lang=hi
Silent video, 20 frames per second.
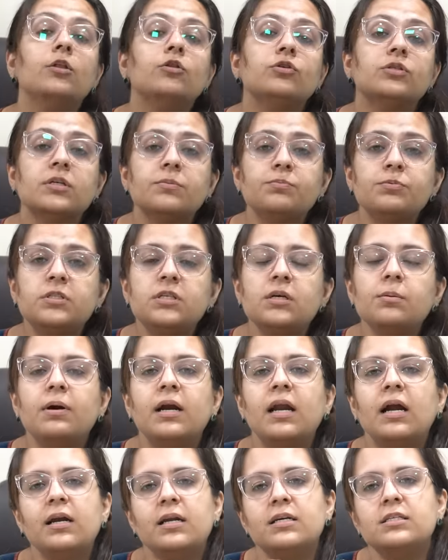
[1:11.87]
तो सबसे
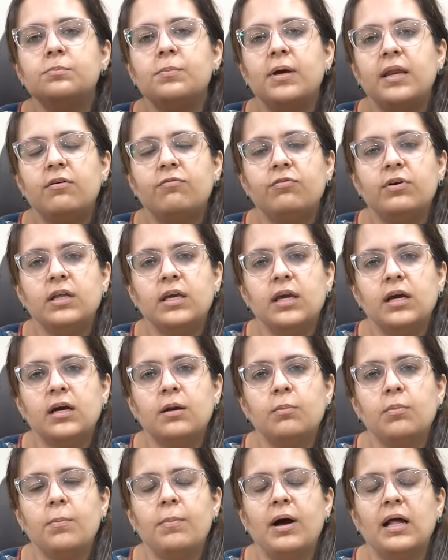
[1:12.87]
बड़ा डिसबेनिफिट पीरियड की
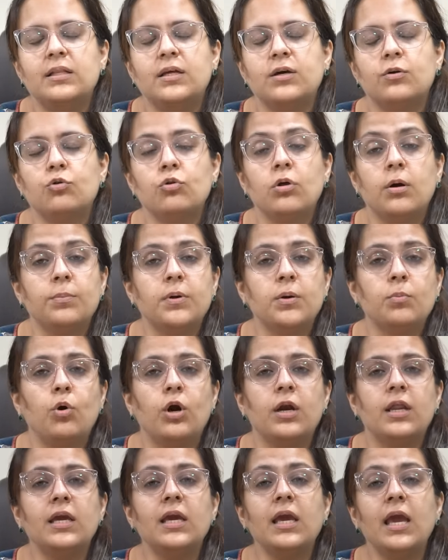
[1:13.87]
अगर मैं बात करूं तो आपकी
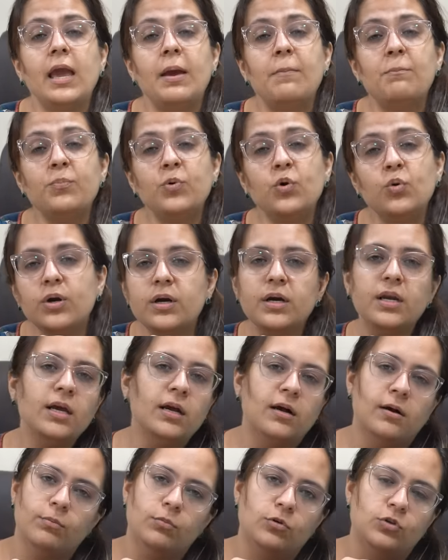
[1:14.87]
बॉडी की इम्यूनिटी
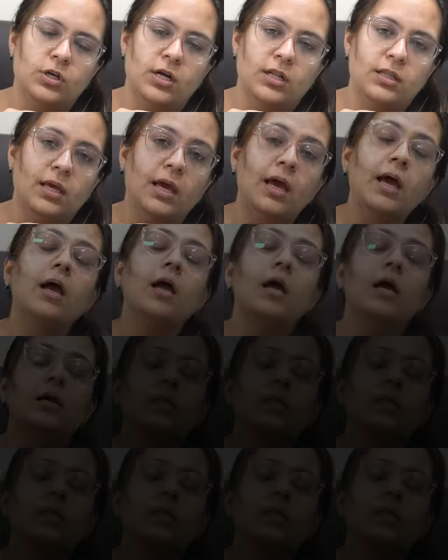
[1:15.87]
कम हो जाती है